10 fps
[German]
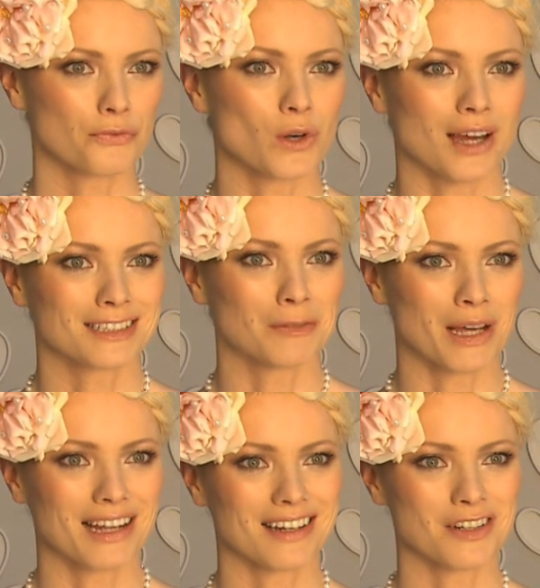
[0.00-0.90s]
wonach die
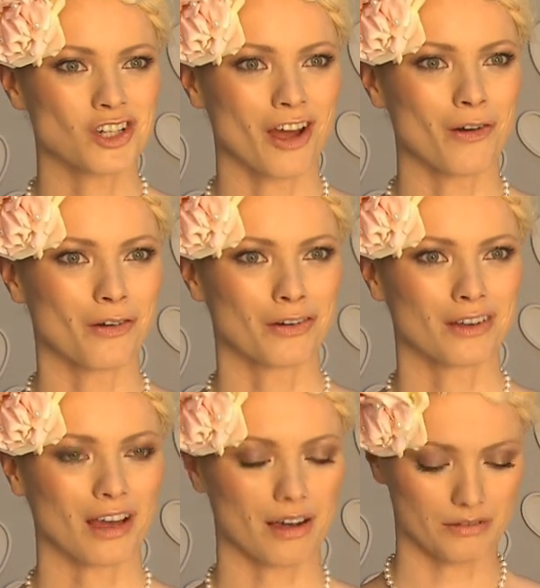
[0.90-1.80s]
Männer dann schauen,
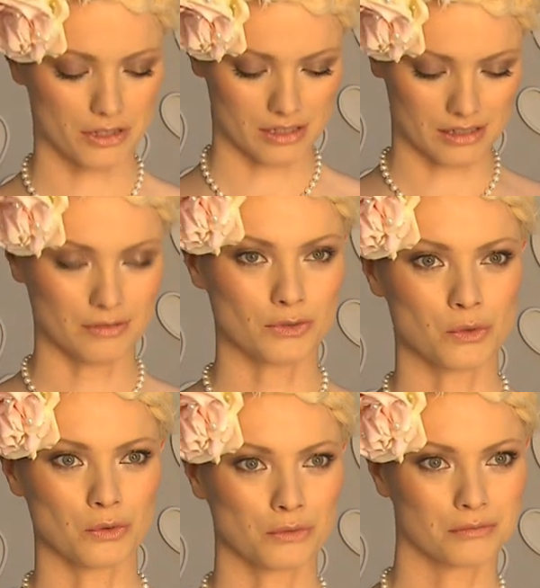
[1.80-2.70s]
gerade was dann
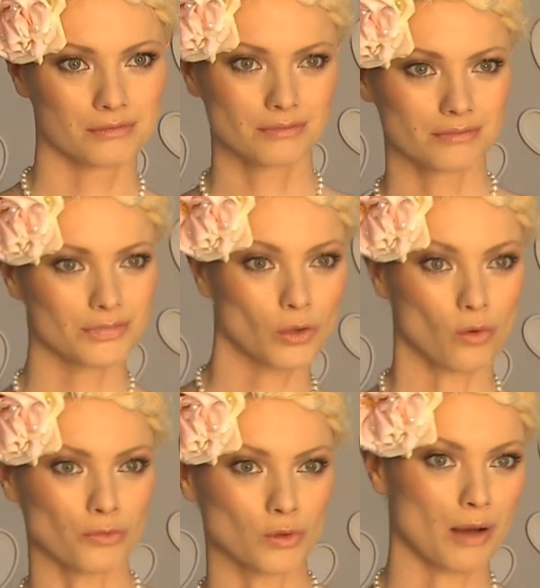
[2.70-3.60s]
so hier
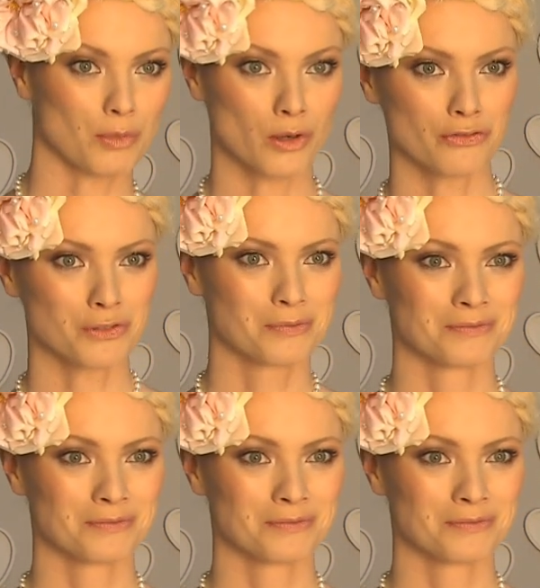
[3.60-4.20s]
oben so abläuft.